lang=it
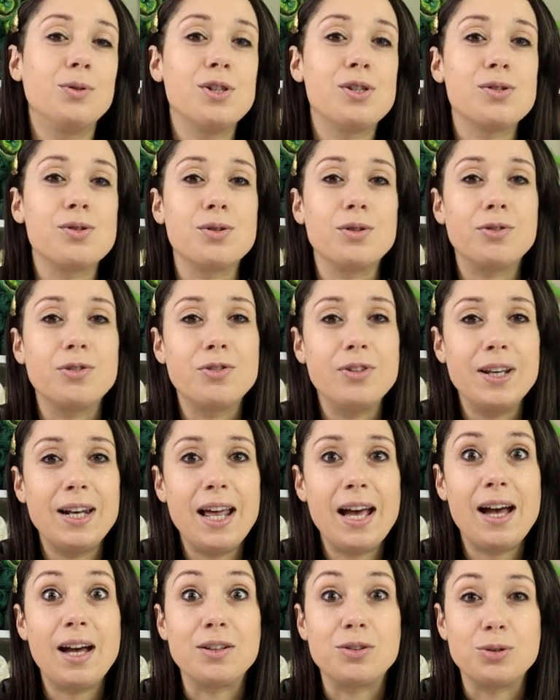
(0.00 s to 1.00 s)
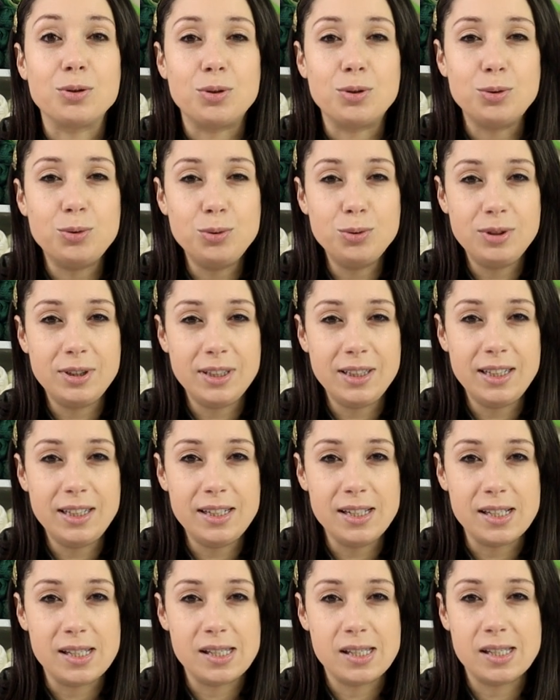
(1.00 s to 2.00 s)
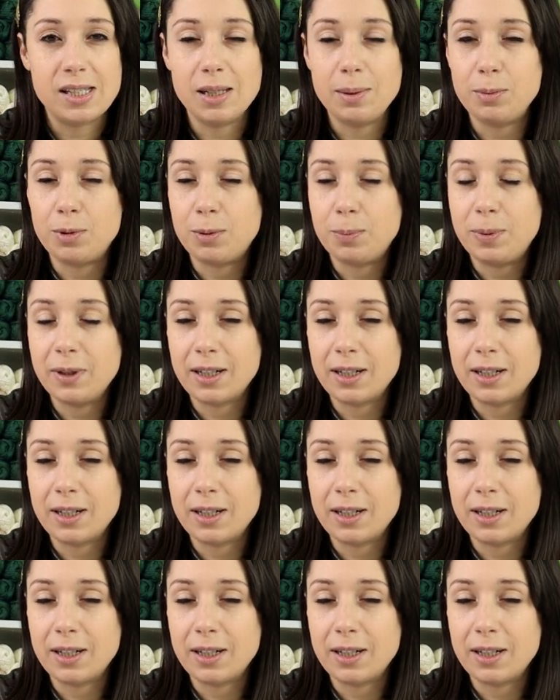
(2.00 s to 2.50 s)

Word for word: Questo filato utile utilissimo